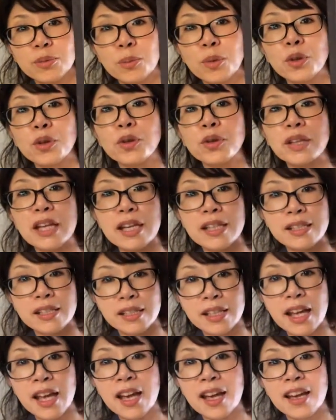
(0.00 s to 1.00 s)
もので
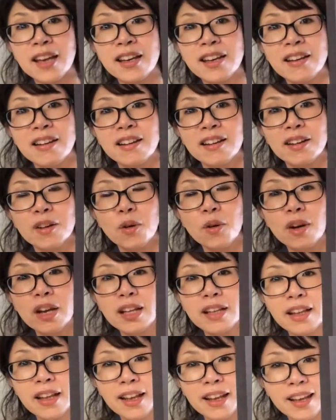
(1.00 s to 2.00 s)
してこ
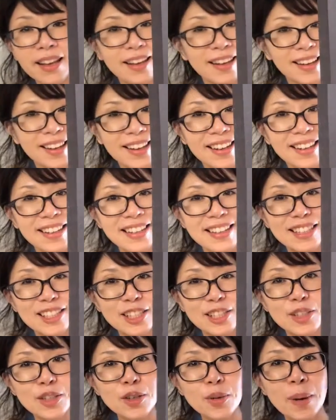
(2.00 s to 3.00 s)
れね
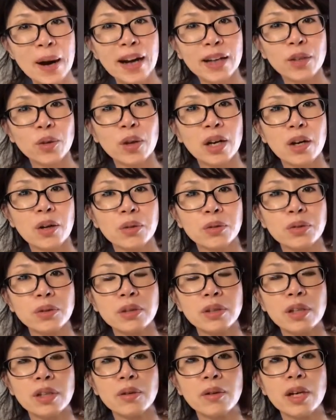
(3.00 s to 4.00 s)
シルバーとかを
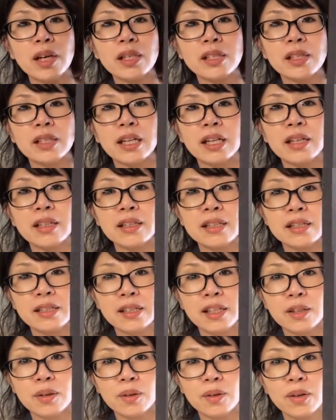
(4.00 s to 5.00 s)
塗ってるわけじゃないんで
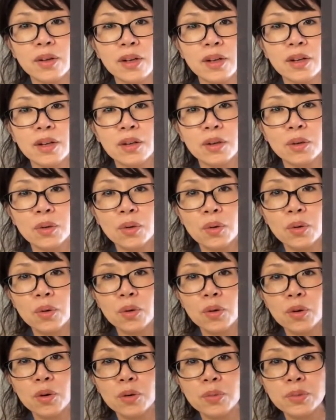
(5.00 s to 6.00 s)
すけど
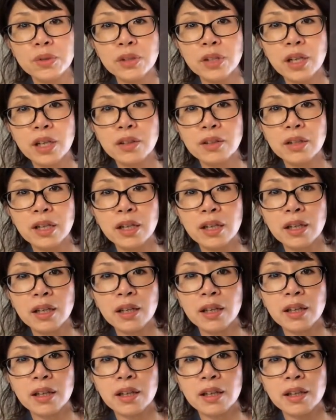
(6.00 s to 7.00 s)
こう向けるだ
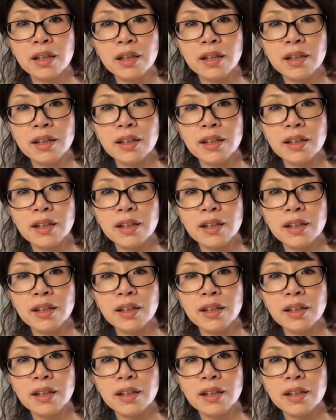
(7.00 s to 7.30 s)
けで